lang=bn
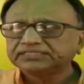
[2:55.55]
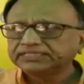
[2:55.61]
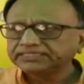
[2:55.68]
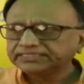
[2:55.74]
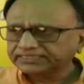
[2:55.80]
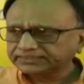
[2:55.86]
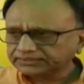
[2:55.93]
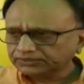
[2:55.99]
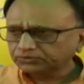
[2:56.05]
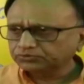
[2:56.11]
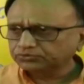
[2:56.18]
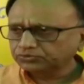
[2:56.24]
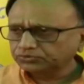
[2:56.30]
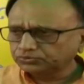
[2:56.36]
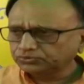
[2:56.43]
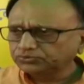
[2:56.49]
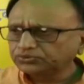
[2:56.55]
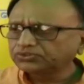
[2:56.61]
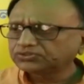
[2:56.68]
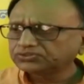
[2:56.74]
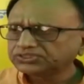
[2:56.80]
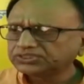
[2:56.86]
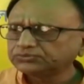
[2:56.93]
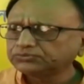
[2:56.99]
এটা একটা নতুন উদ্যোগ
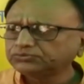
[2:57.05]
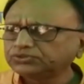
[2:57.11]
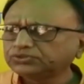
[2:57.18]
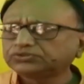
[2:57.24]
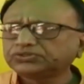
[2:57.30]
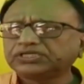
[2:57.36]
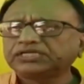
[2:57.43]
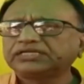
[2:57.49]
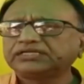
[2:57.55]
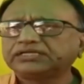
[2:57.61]
যে উদ্যোগটা